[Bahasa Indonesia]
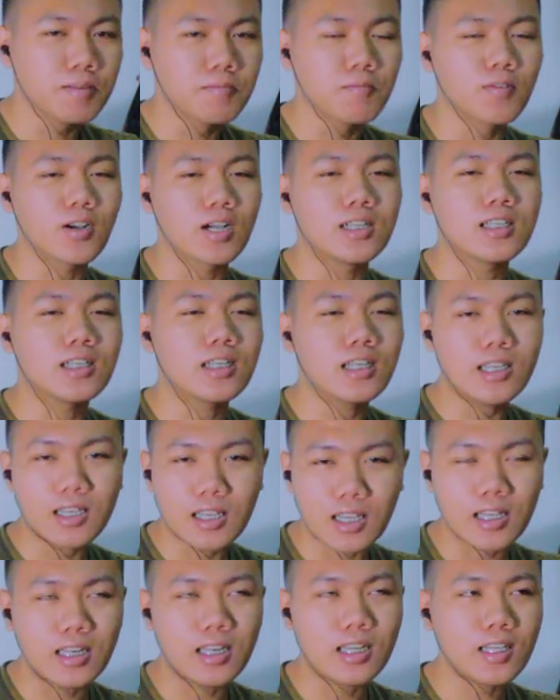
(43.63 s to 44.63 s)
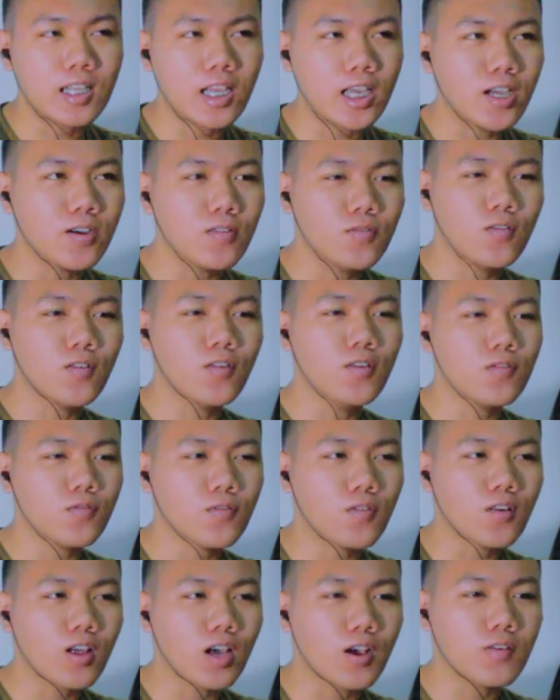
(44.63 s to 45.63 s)
bukan jadi gay dia kayak follow
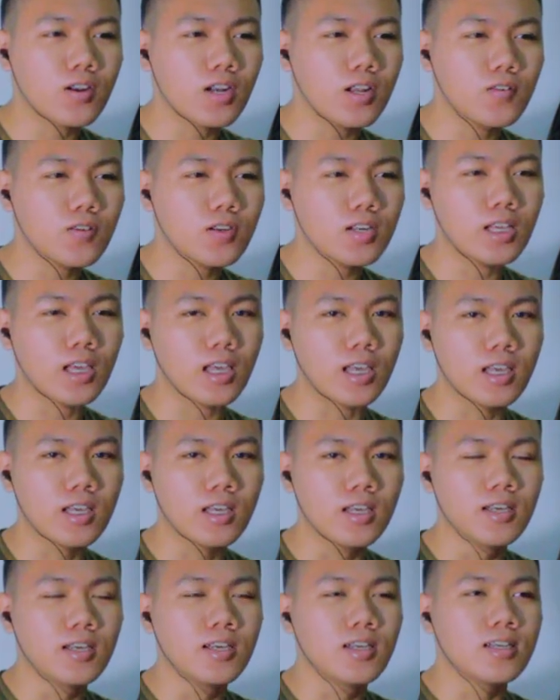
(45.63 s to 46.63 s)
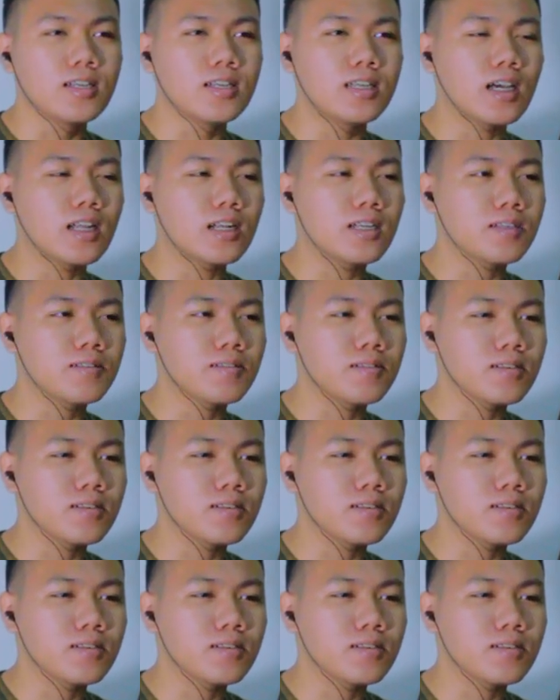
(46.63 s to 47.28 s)
follow akun-akun gay dan